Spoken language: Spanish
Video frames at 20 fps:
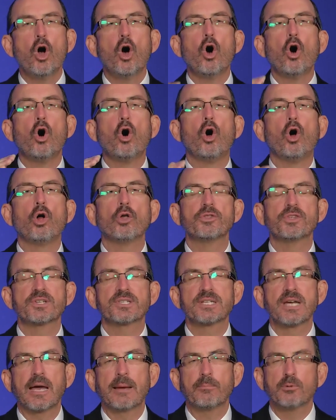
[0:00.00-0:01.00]
Todos
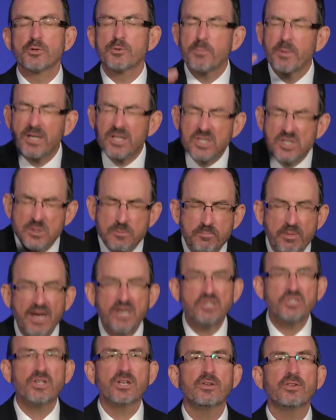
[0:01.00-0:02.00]
los discípulos,
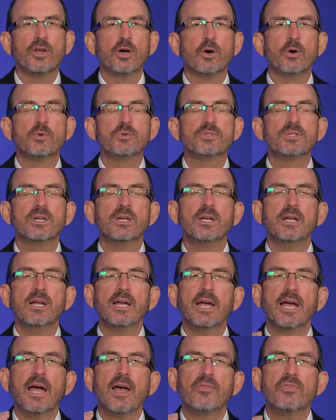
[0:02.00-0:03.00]
pero especialmente
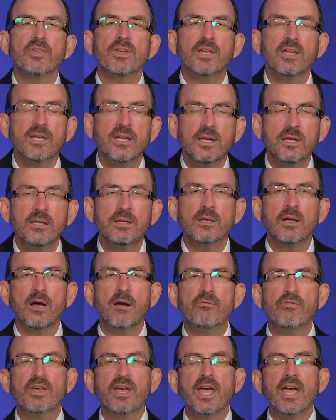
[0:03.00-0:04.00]
aquellos del final
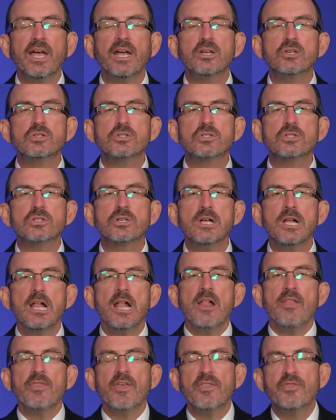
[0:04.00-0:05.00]
de los tiempos
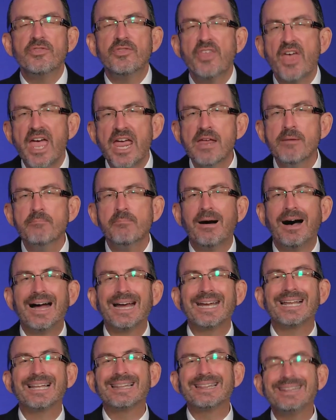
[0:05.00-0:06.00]
para que
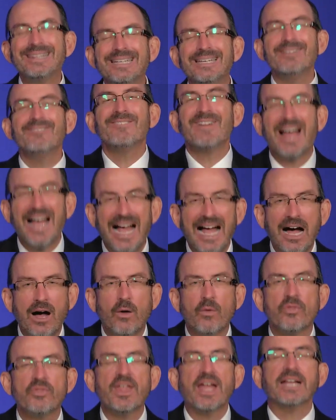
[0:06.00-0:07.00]
puedan vivir a
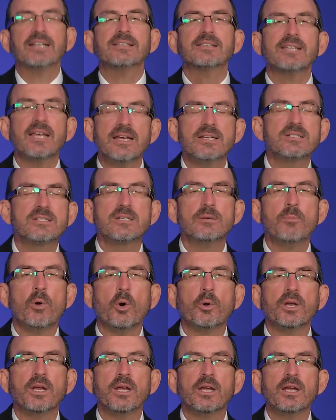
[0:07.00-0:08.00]
plenitud ese
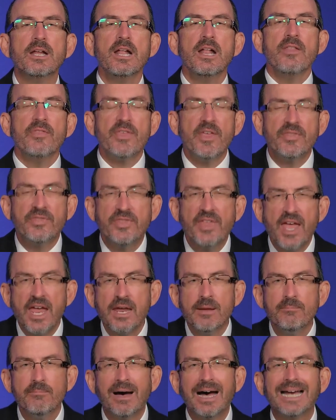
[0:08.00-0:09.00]
testimonio, que
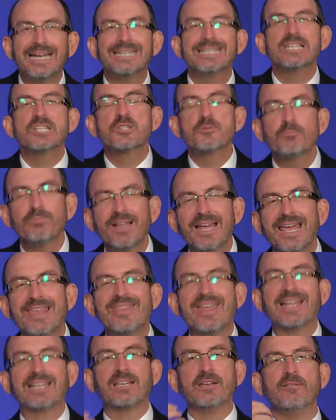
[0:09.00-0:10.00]
puedan demostrar,
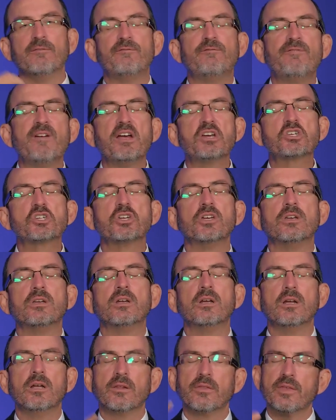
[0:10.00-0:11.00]
confesar
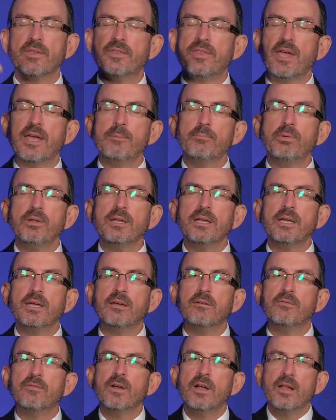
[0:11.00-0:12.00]
que ellos
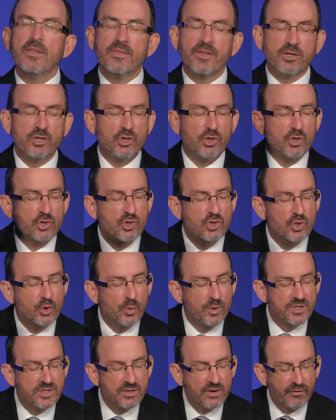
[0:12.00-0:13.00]
creen que
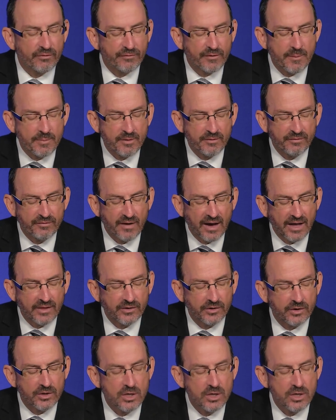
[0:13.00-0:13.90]
Yeshua viene del Padre.